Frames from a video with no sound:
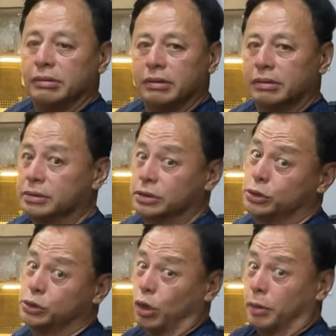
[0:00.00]
Oh,
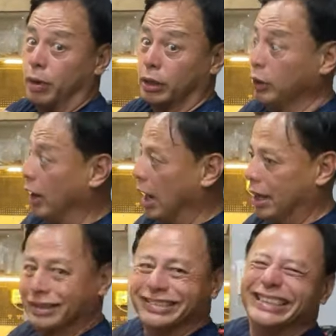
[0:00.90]
chill na chill
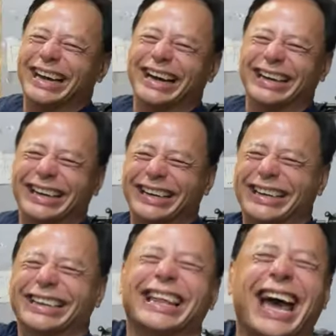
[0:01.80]
ah. Sure ball ah. yan. Oh.